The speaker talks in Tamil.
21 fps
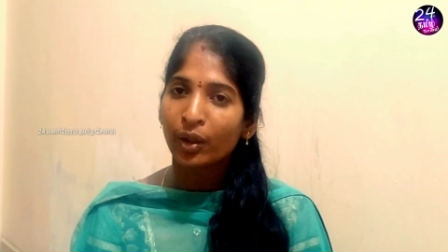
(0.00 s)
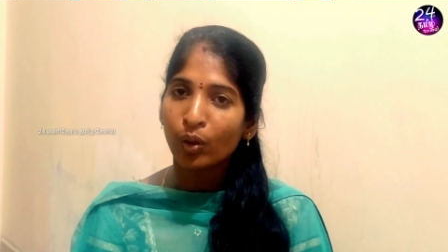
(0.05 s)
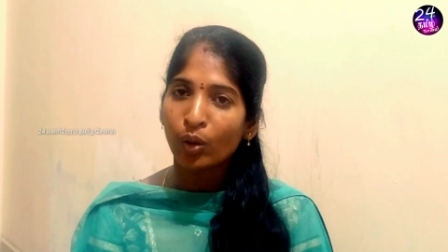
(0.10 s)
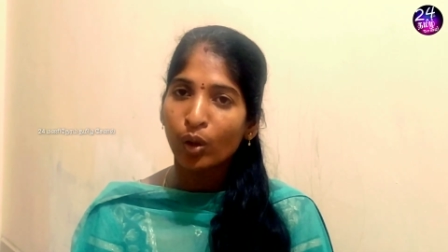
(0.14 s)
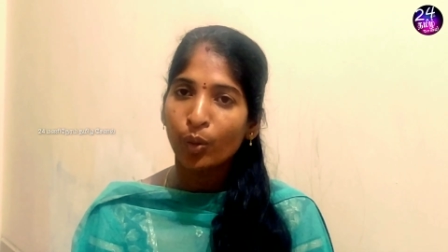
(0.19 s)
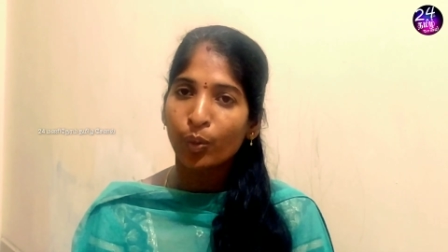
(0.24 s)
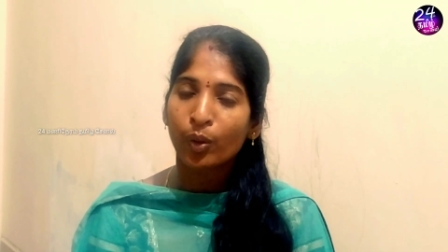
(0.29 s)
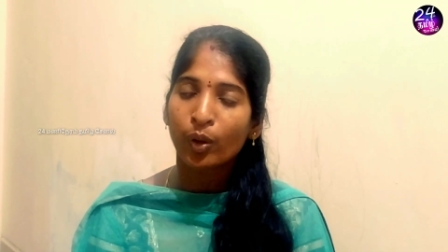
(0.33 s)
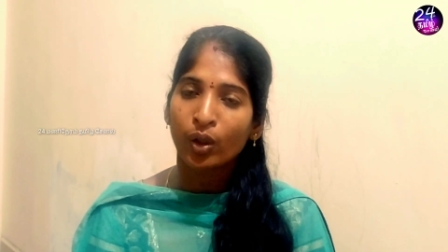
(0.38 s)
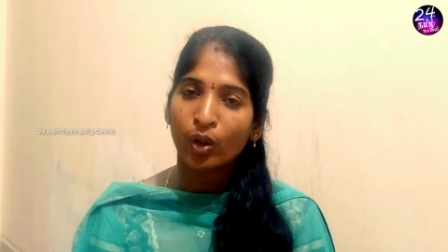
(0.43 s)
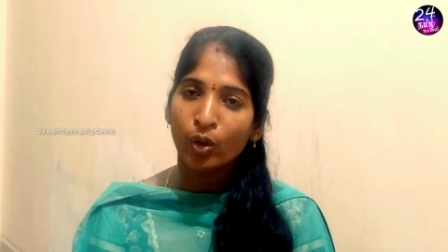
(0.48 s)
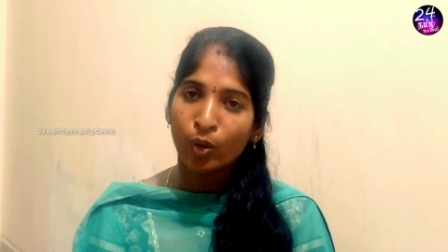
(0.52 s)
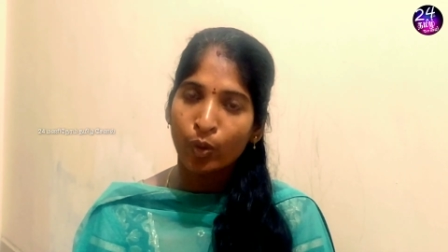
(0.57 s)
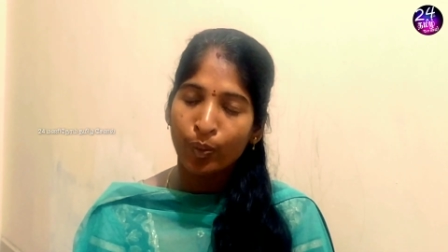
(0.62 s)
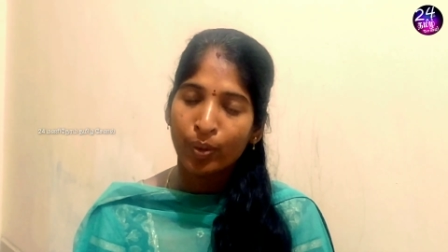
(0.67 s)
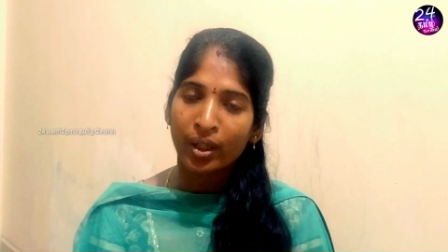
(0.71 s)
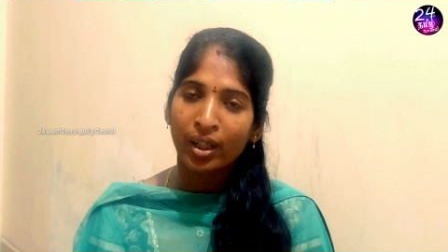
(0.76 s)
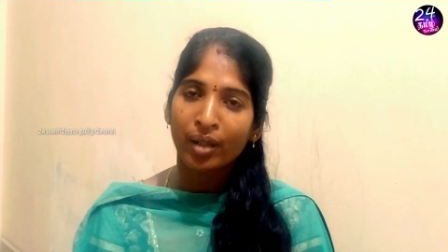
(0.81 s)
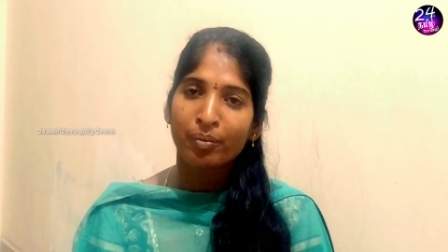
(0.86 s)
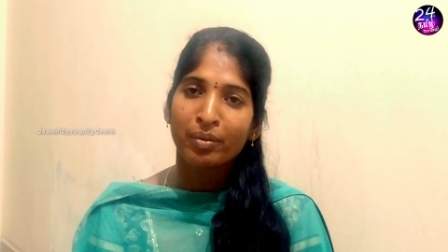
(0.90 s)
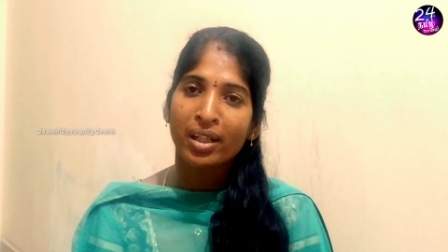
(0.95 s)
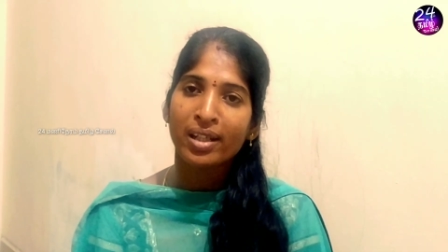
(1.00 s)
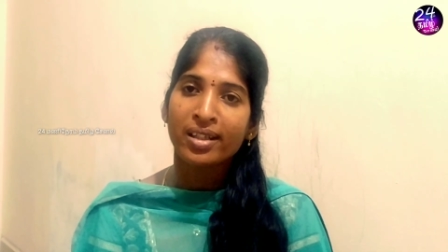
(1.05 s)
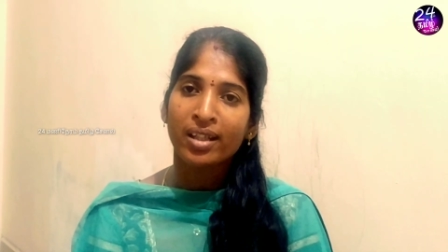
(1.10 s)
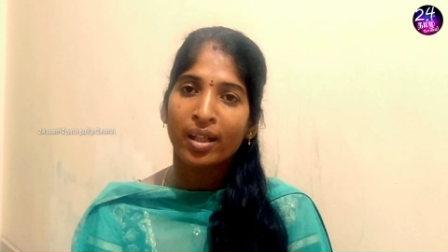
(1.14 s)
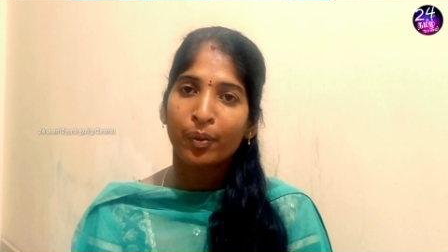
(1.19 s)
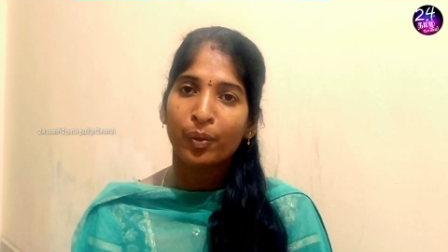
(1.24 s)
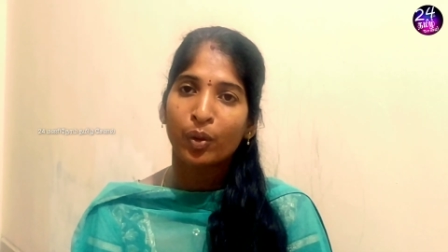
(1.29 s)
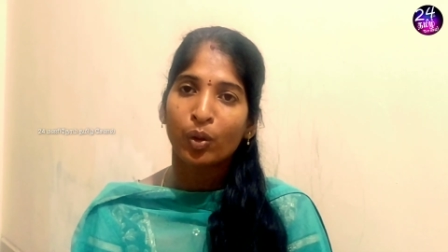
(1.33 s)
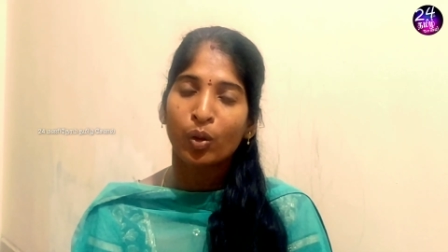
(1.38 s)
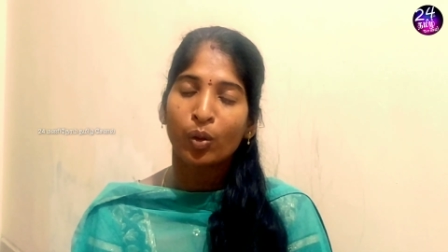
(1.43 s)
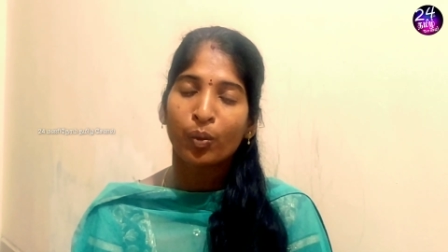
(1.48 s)
இன்னொரு பொருள் உப்பை கம்மியாக
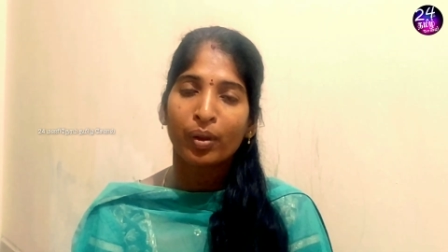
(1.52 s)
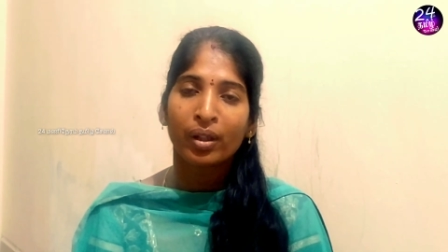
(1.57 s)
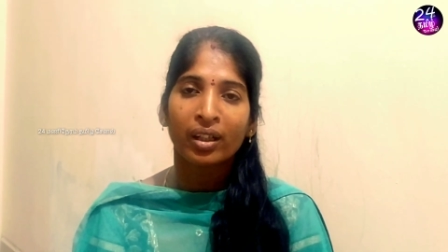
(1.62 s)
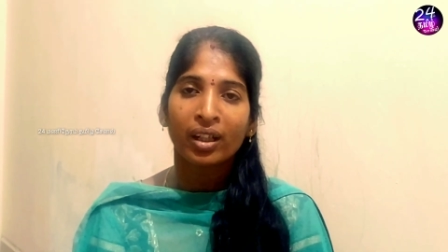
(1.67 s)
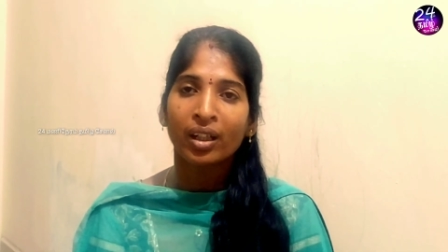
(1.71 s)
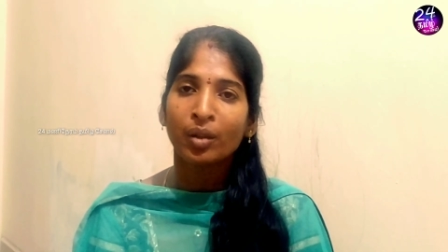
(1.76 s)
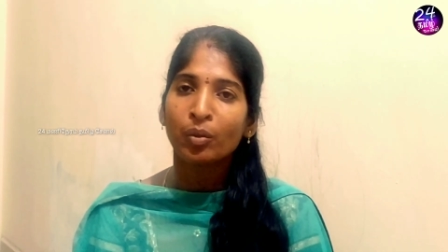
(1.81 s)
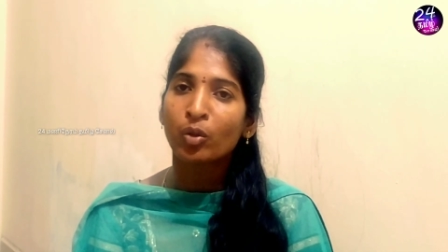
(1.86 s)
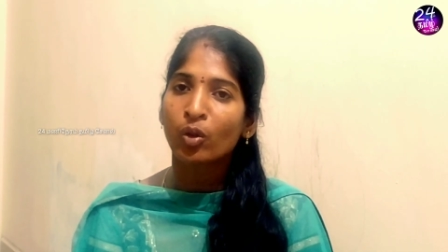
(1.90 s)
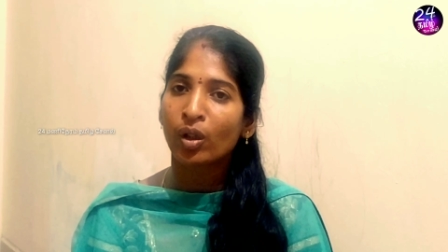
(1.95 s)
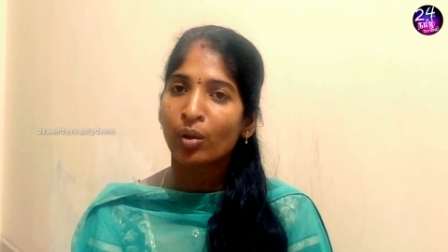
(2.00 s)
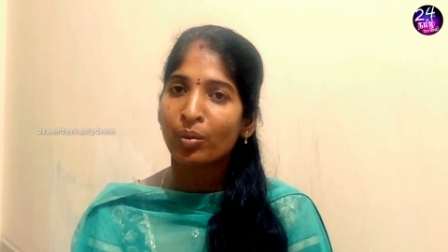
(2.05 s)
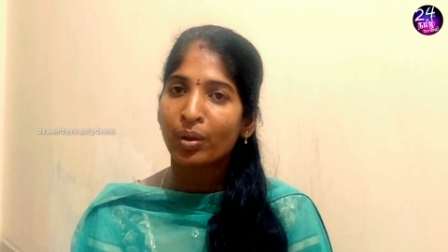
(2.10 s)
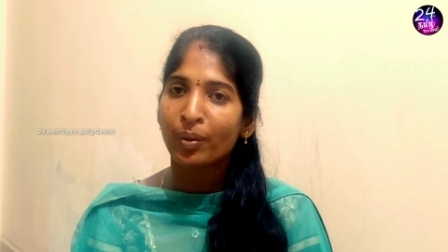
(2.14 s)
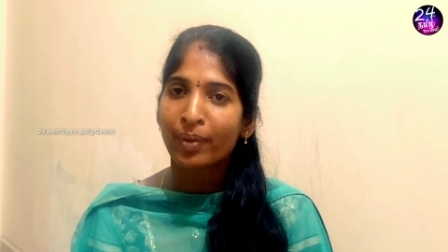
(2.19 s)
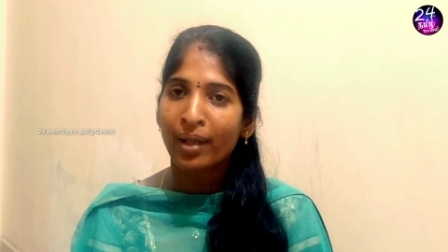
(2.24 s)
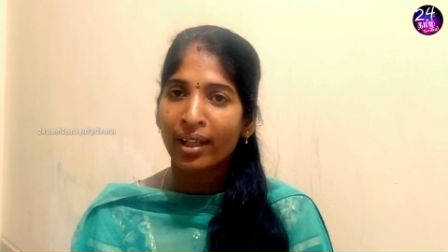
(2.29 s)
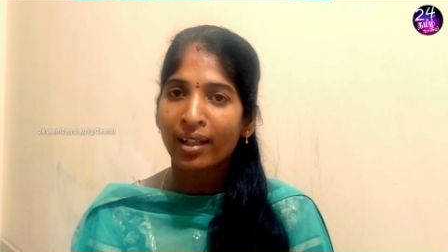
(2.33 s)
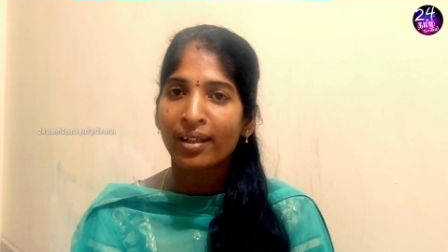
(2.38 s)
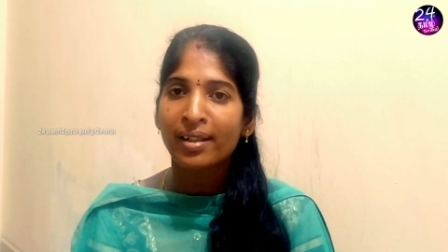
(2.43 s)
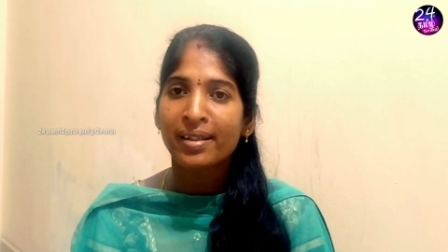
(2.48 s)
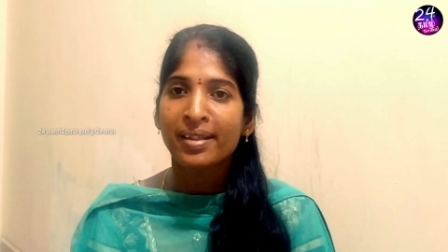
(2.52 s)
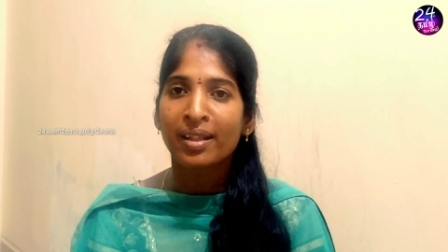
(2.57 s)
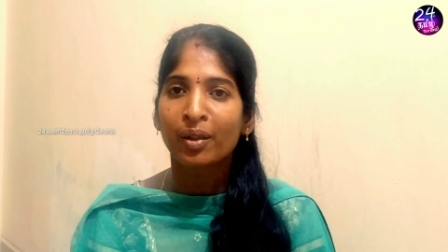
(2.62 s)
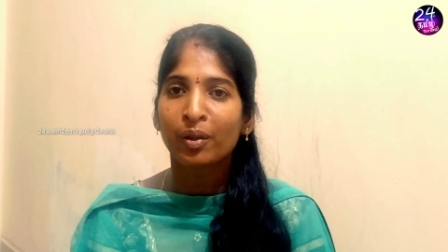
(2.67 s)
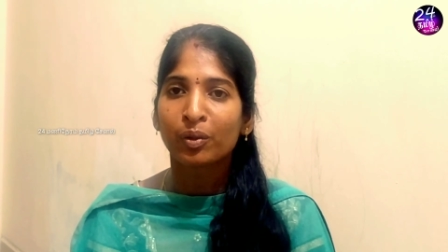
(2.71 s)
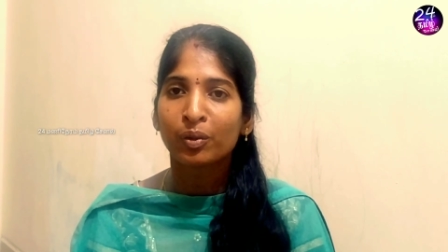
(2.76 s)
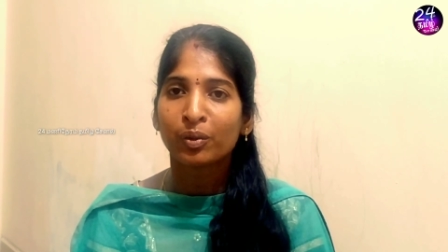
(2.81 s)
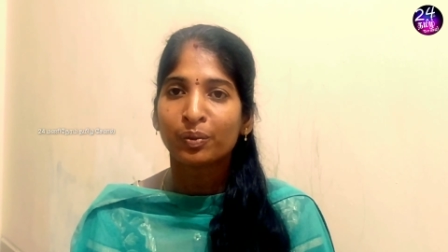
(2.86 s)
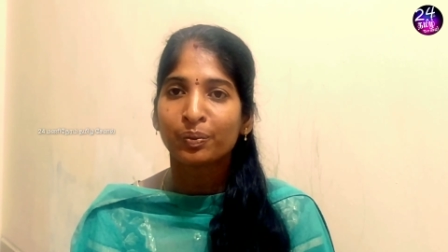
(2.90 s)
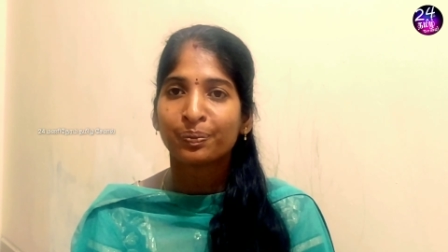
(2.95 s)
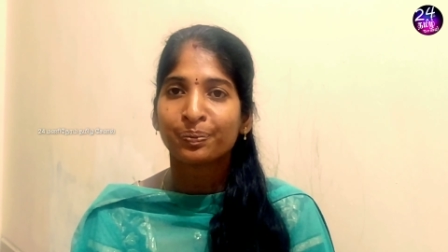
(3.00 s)
சாப்பிட்டோம் அப்படின்னா நம்ம உடம்பு பேலன்ஸ்
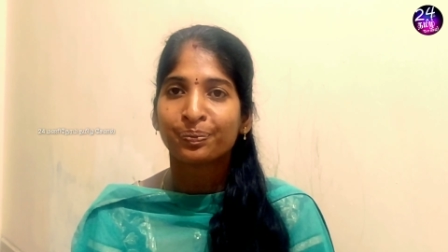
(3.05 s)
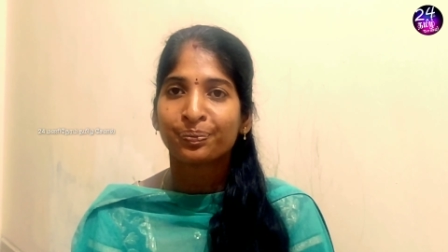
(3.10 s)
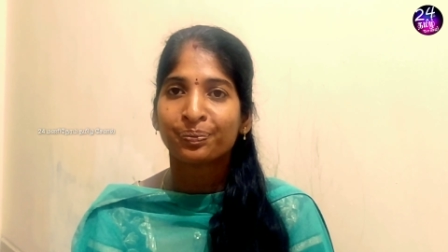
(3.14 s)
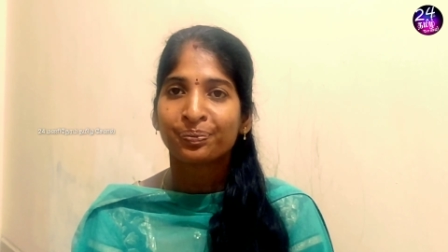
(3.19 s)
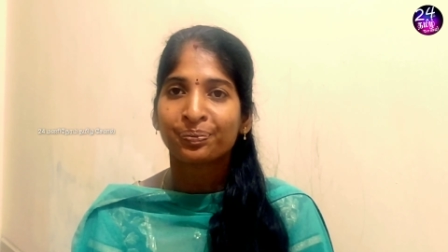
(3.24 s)
ஆகும்